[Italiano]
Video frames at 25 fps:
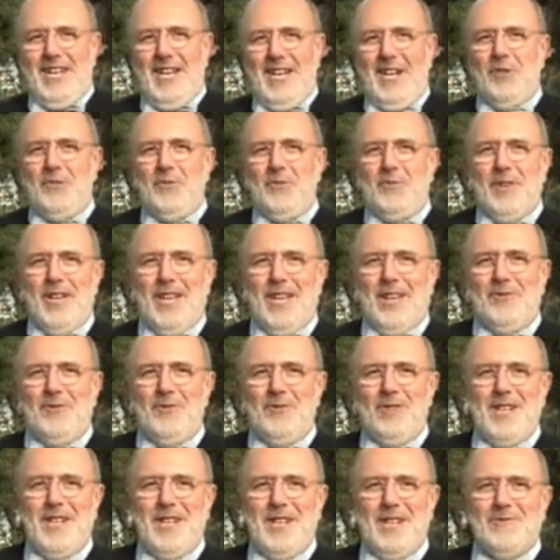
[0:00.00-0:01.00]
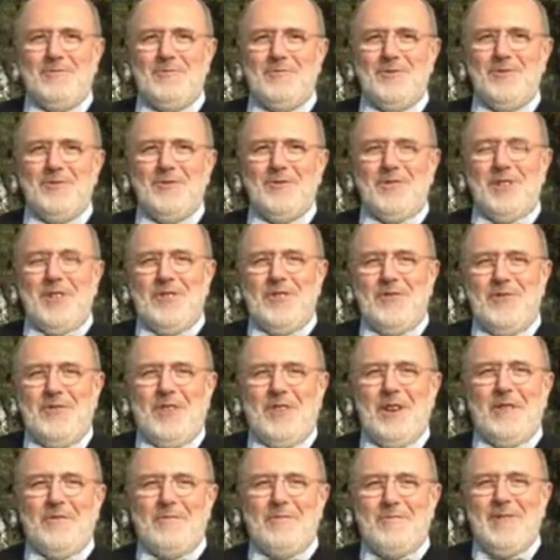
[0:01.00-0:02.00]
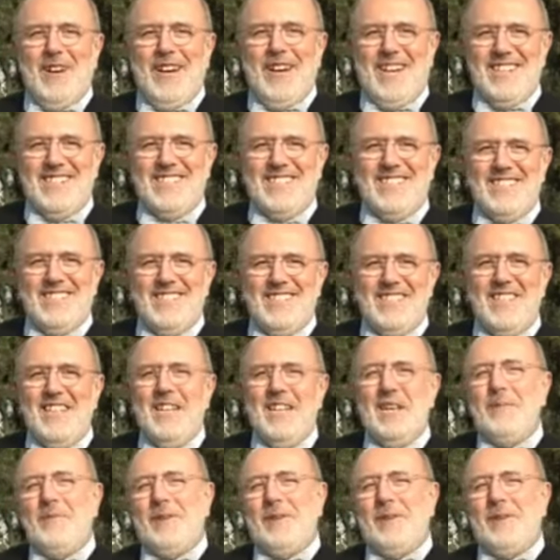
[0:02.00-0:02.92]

allumè che vuol dire appunto infiammarsi,